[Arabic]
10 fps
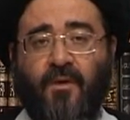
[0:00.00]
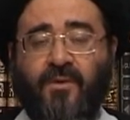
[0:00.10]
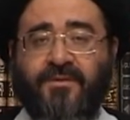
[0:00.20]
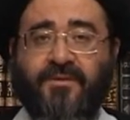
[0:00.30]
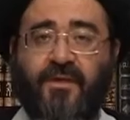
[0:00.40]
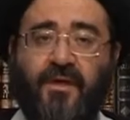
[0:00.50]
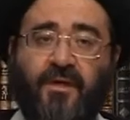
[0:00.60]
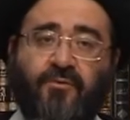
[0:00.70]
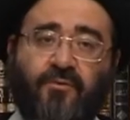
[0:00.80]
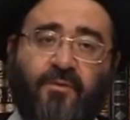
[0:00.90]

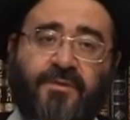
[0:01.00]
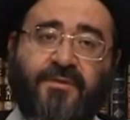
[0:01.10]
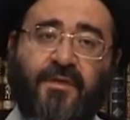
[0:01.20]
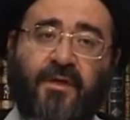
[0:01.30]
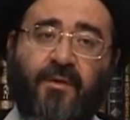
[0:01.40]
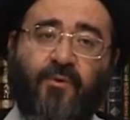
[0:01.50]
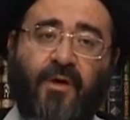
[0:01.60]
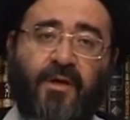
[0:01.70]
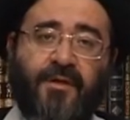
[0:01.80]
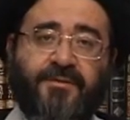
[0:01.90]
والصلاة والسلام
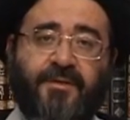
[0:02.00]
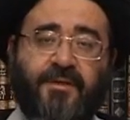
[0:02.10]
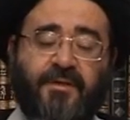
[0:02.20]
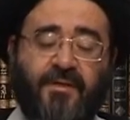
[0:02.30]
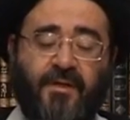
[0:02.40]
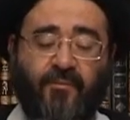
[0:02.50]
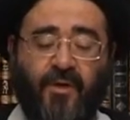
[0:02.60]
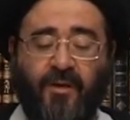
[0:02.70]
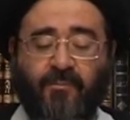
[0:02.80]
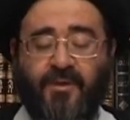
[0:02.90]
على سيدنا
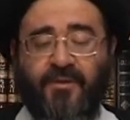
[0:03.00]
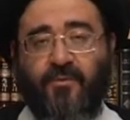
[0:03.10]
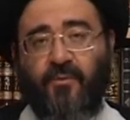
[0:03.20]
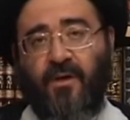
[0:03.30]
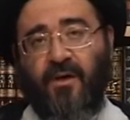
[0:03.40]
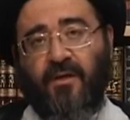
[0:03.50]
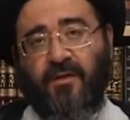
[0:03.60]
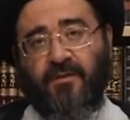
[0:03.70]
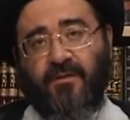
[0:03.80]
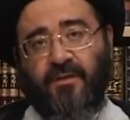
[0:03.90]
محمد
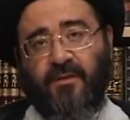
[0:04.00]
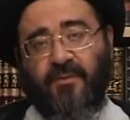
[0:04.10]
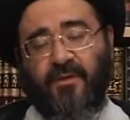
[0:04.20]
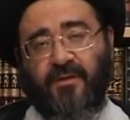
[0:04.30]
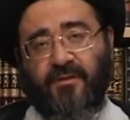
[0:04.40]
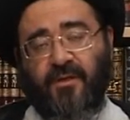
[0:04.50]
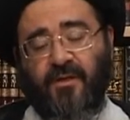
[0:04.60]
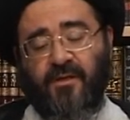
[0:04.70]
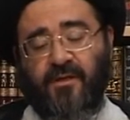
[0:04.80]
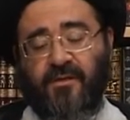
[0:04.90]
وآله الطيبين
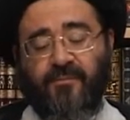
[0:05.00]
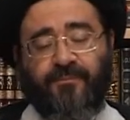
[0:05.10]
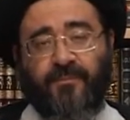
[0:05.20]
الطاهرين